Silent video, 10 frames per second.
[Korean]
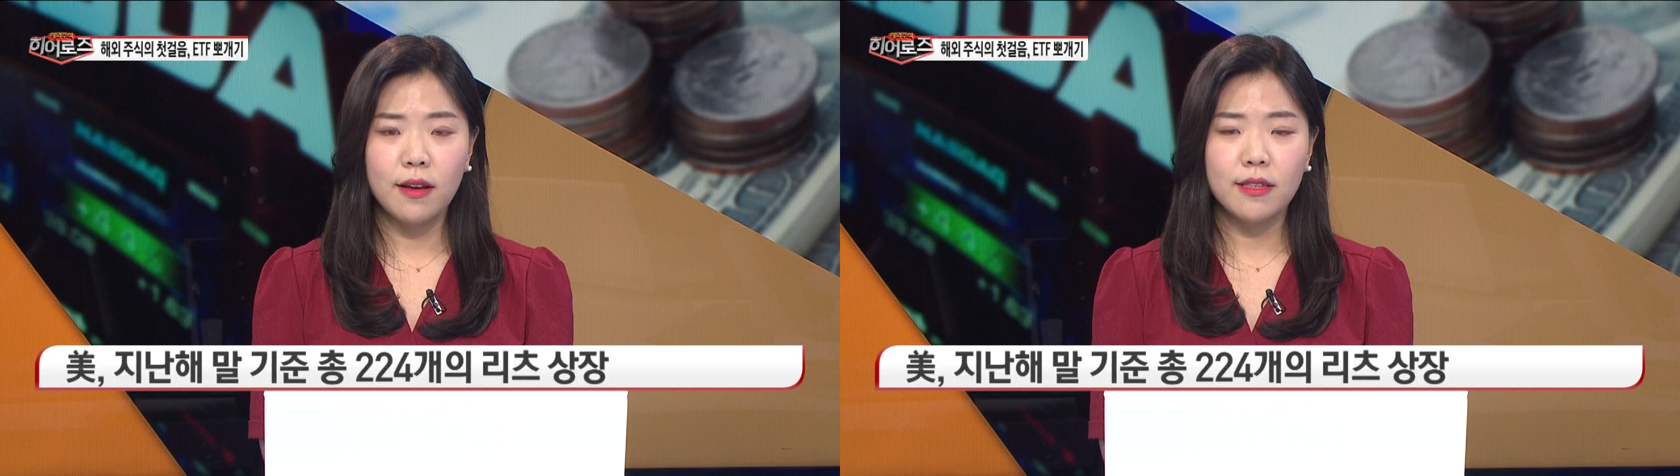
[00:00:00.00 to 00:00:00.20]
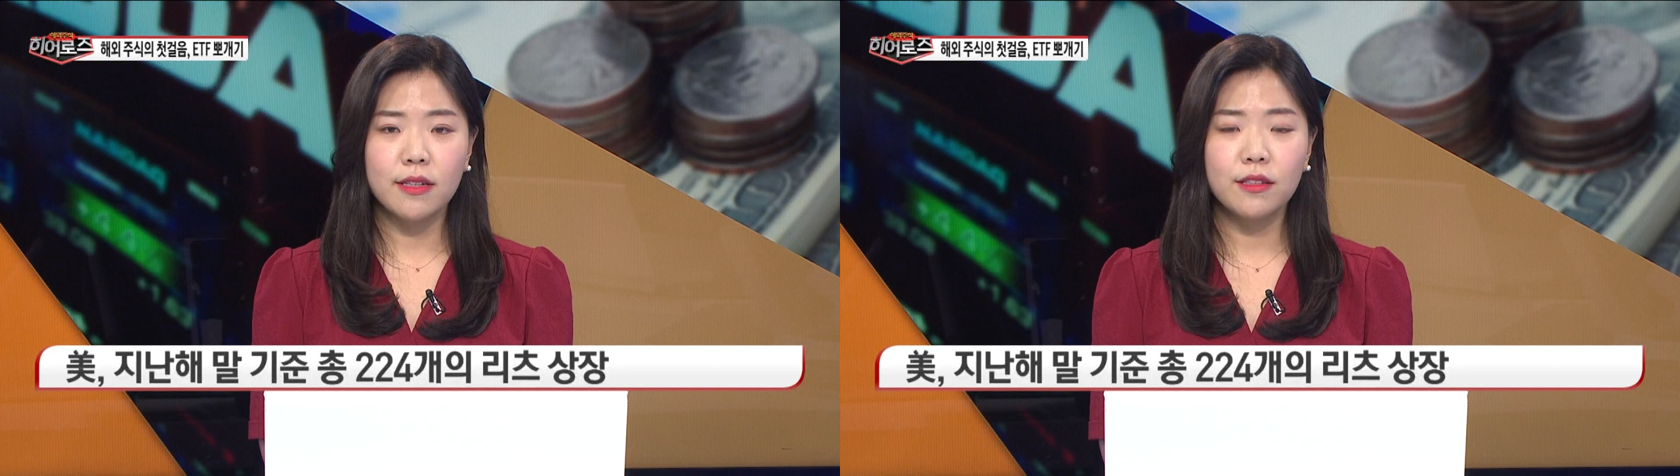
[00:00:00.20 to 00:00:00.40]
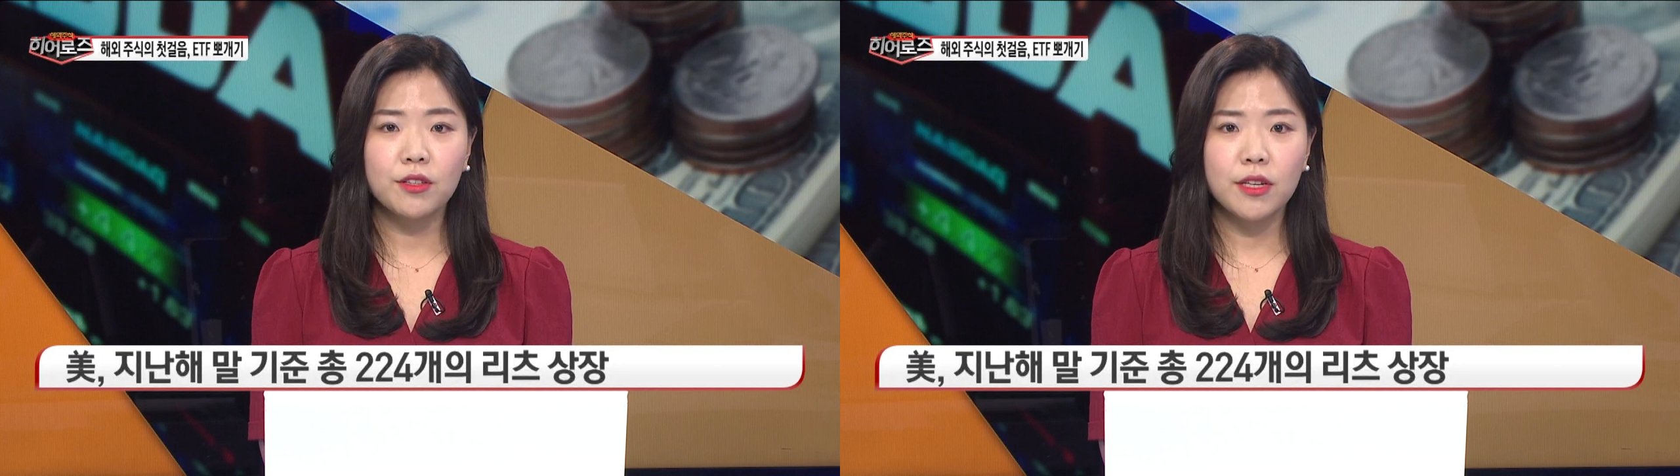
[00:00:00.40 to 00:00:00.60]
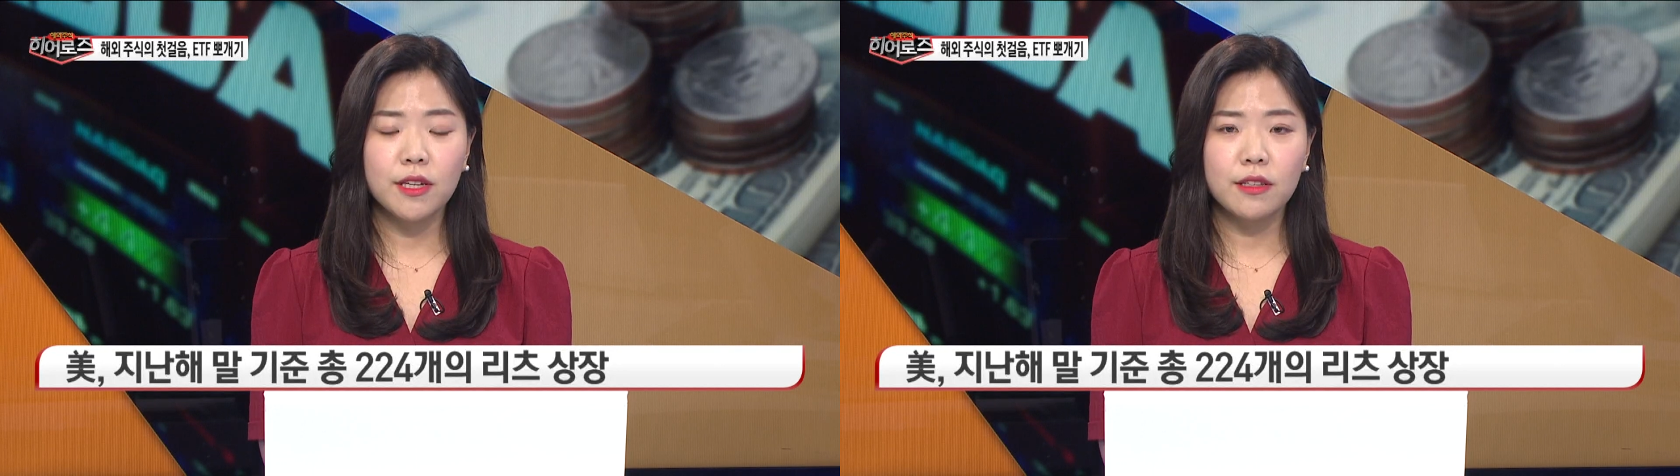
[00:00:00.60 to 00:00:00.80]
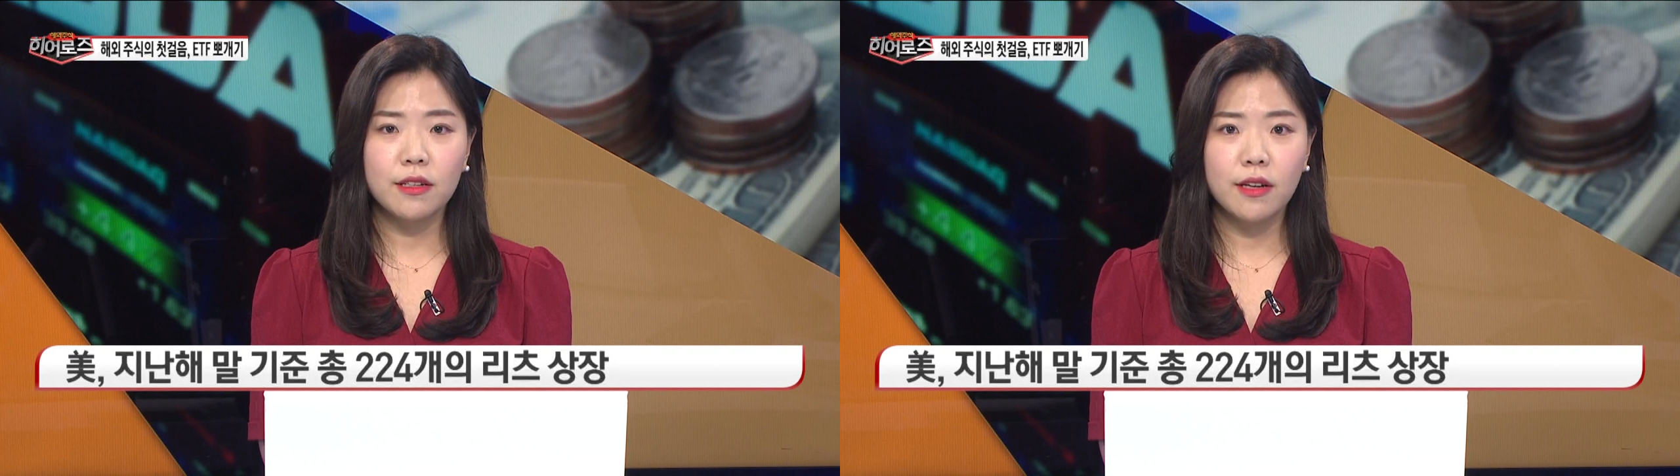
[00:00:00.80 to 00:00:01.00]
이제
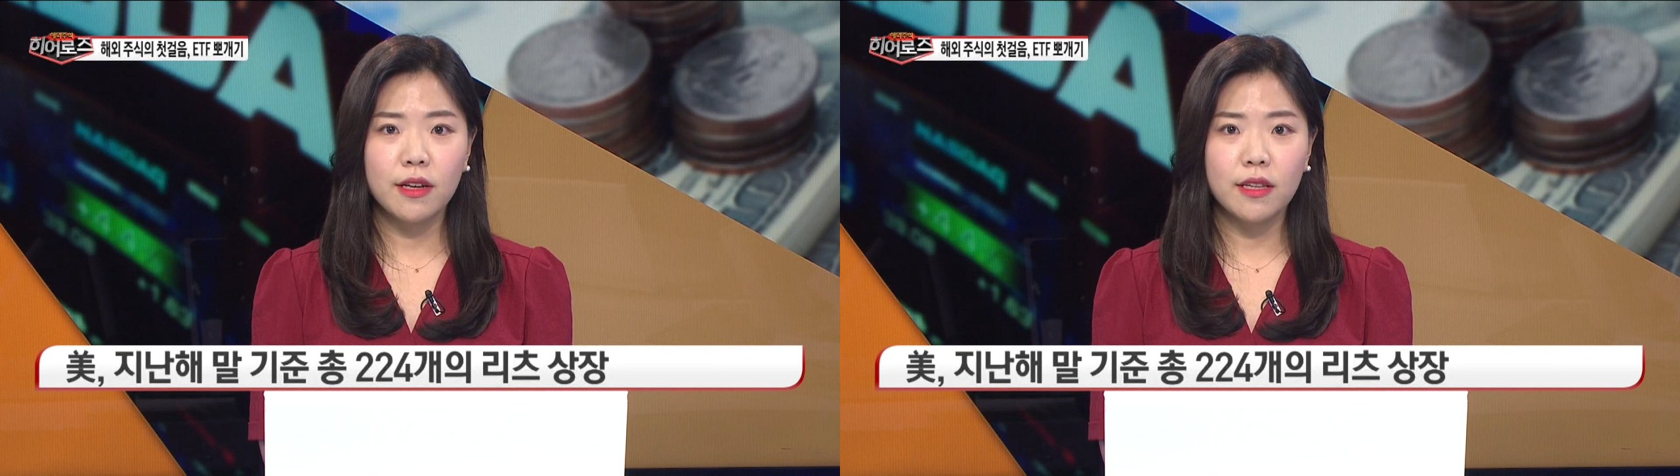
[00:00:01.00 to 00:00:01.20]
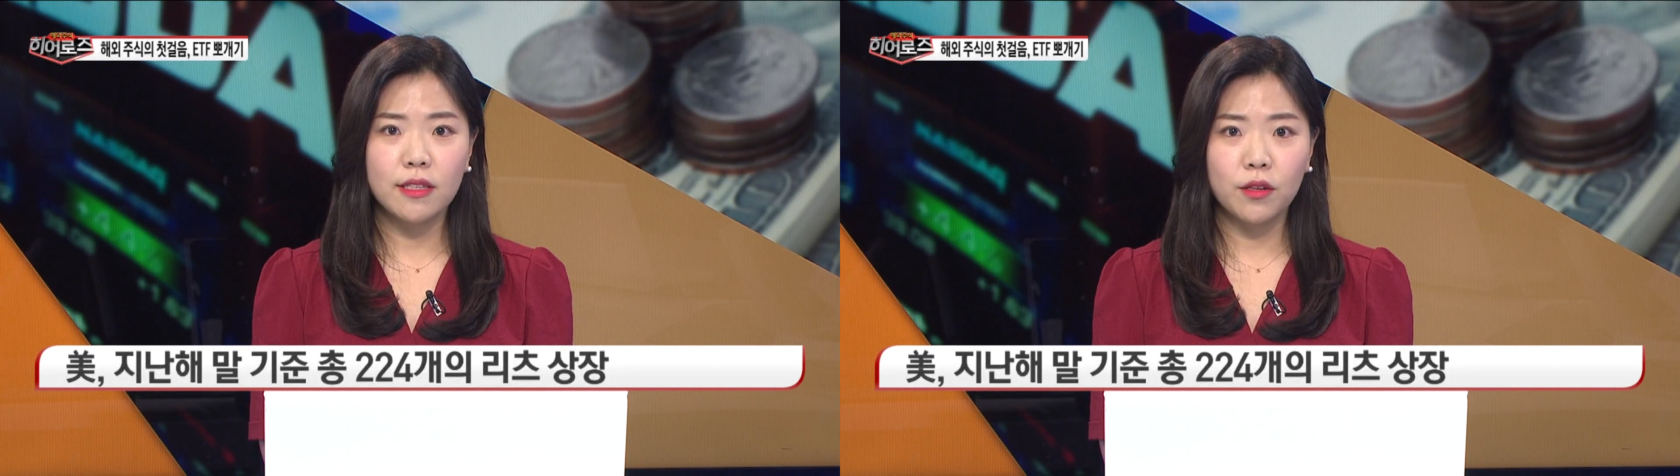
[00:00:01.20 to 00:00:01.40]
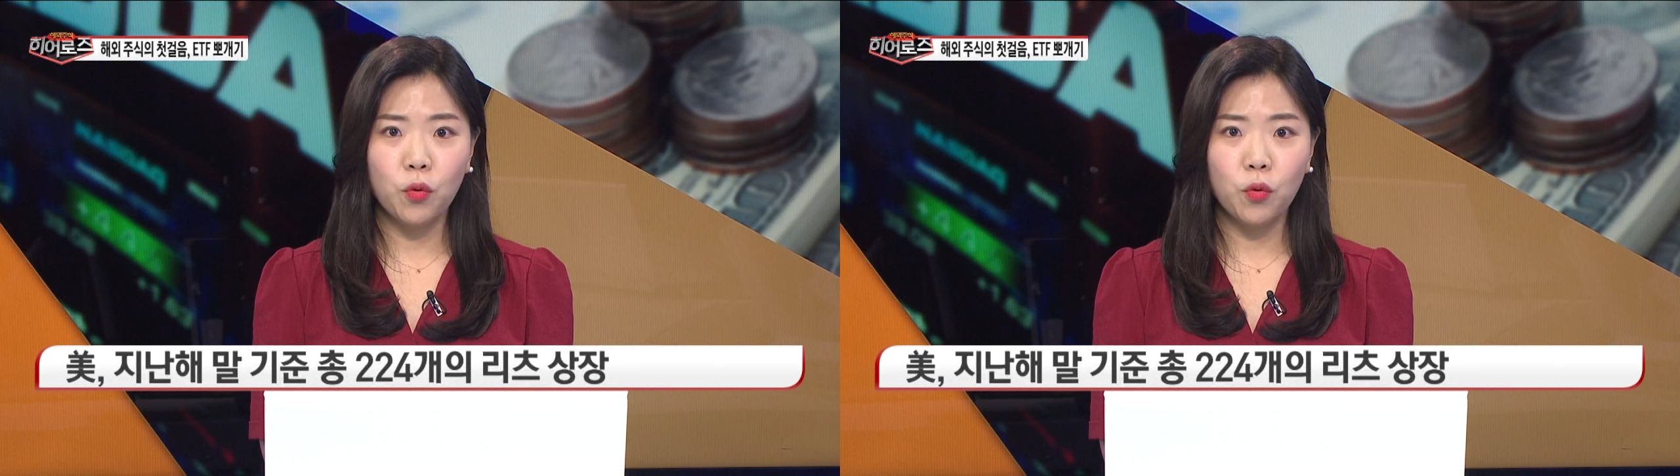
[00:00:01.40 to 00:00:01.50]
은퇴자들의 이제